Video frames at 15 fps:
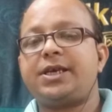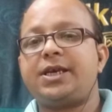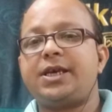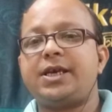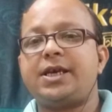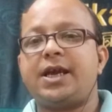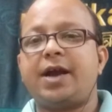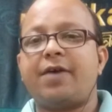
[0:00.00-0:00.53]

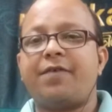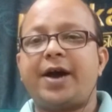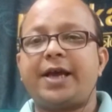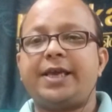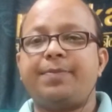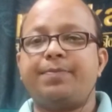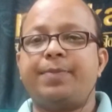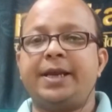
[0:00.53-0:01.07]
की
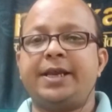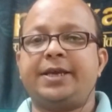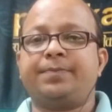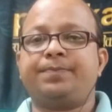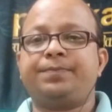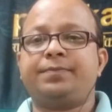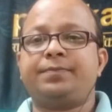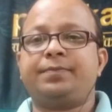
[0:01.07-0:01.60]
गवाही बनी
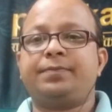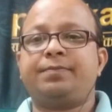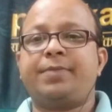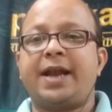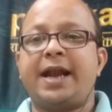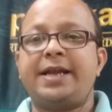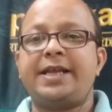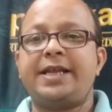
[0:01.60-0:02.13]

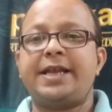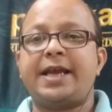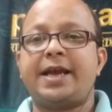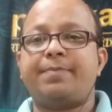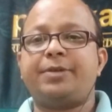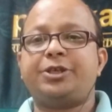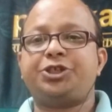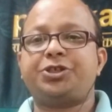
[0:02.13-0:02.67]
मरांडी ने
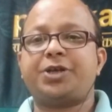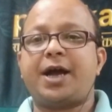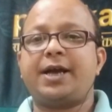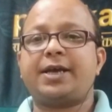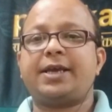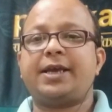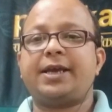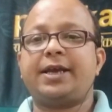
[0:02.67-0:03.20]
अमित शाह
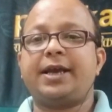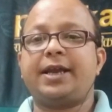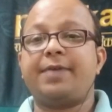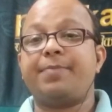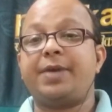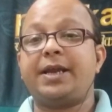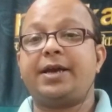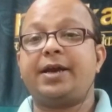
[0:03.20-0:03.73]
के गले
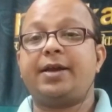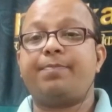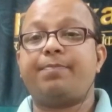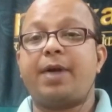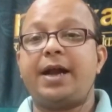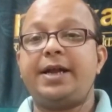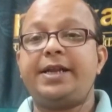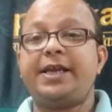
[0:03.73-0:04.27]
मिलकर
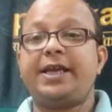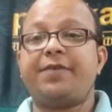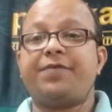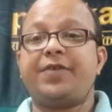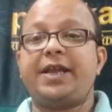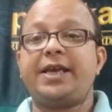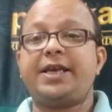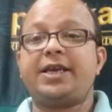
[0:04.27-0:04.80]
पार्टी के
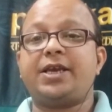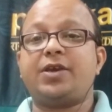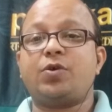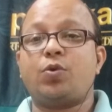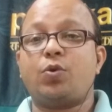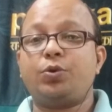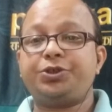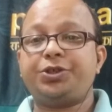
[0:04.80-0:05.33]
विलय की
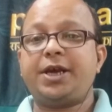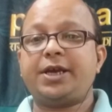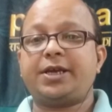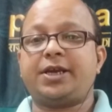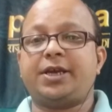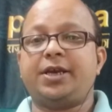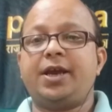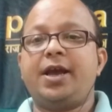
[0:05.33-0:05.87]
घोषणा
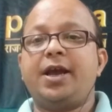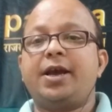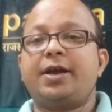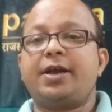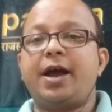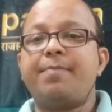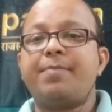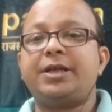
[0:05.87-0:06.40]
की
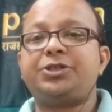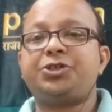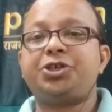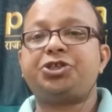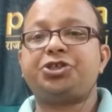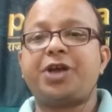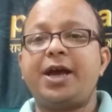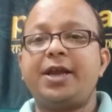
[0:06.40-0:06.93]
गृह मंत्री
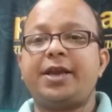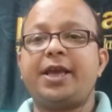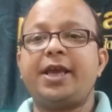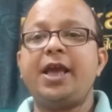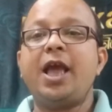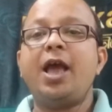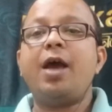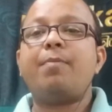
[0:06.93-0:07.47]
शाह ने
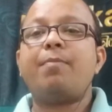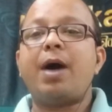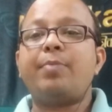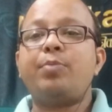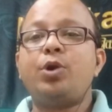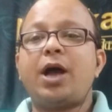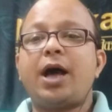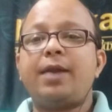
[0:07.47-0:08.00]

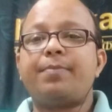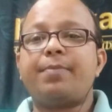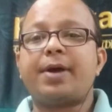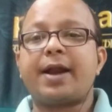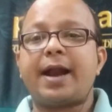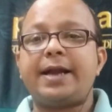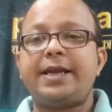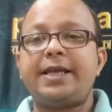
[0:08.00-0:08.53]
बाबूलाल
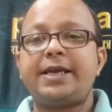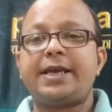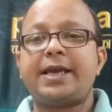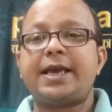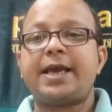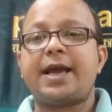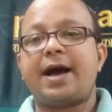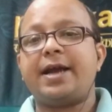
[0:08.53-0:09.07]
मरांडी
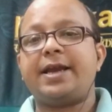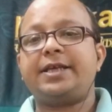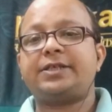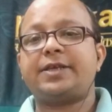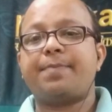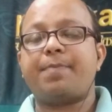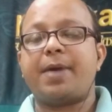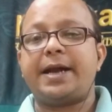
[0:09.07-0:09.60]
के आने
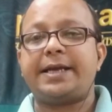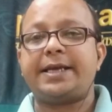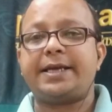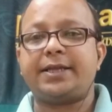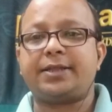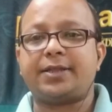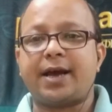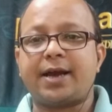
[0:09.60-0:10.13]
से पार्टी
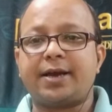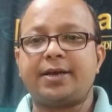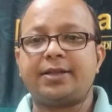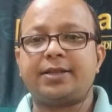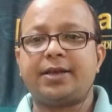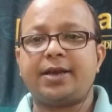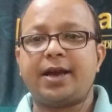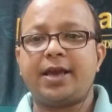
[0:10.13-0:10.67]
की
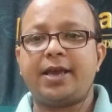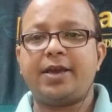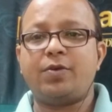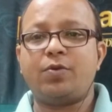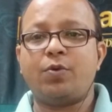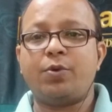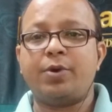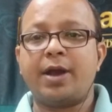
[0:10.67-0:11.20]
ताकत कई
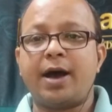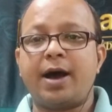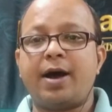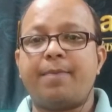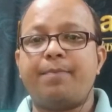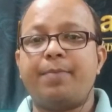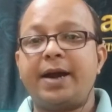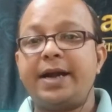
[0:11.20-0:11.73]
गुना
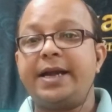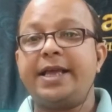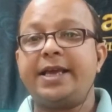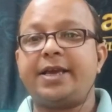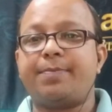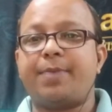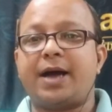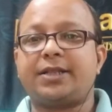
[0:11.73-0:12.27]
बढ़ने
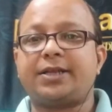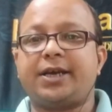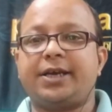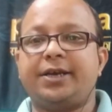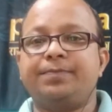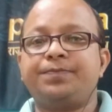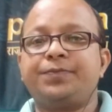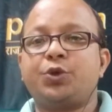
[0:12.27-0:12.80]
की बात
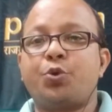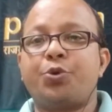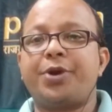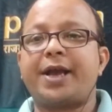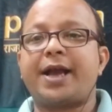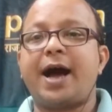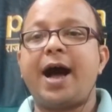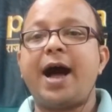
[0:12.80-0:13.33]
कही उन्होंने
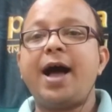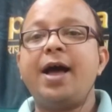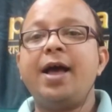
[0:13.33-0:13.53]
कहा